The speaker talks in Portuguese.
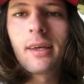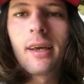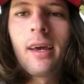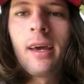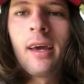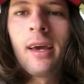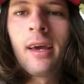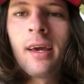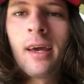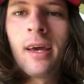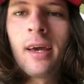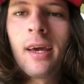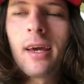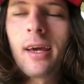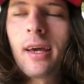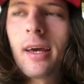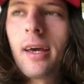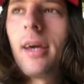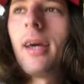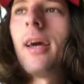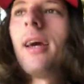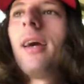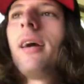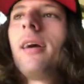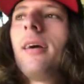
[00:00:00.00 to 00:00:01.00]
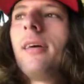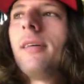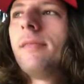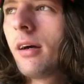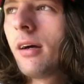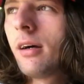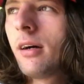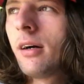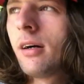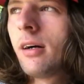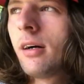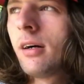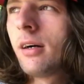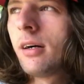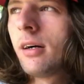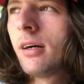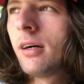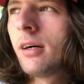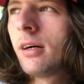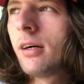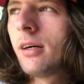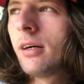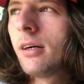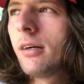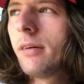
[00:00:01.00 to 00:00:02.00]
Henrique.
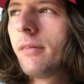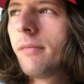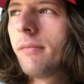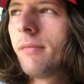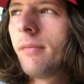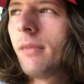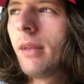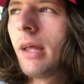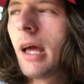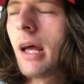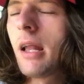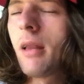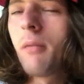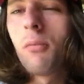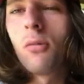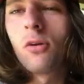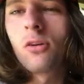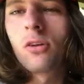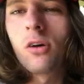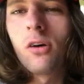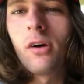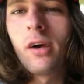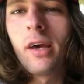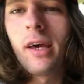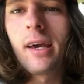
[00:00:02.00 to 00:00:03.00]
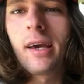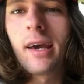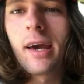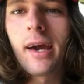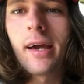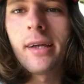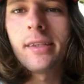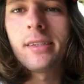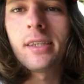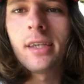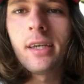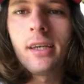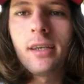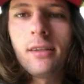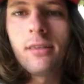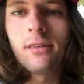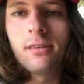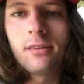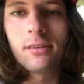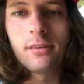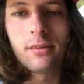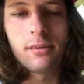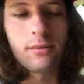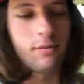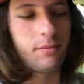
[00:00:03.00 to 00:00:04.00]
Uh, daí ele botou uma enquete aí
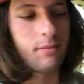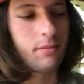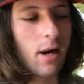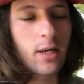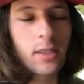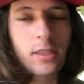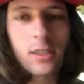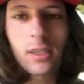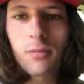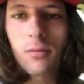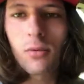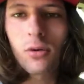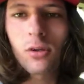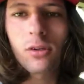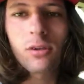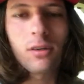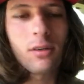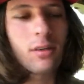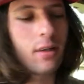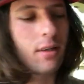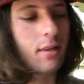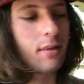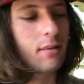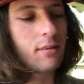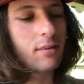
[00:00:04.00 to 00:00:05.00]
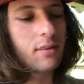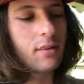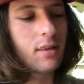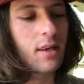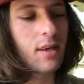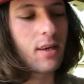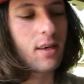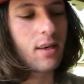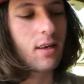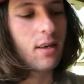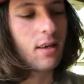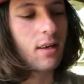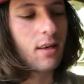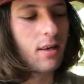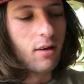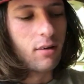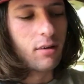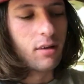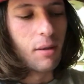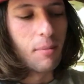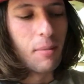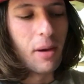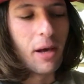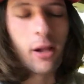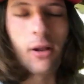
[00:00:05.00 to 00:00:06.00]
no. Acho que botou, né? Não sei. Eu
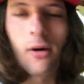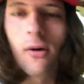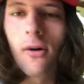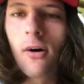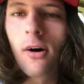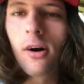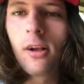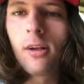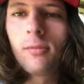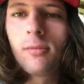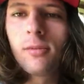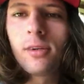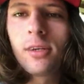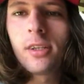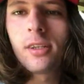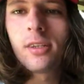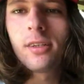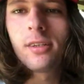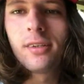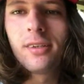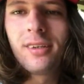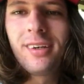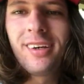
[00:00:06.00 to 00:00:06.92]
também não olho muito.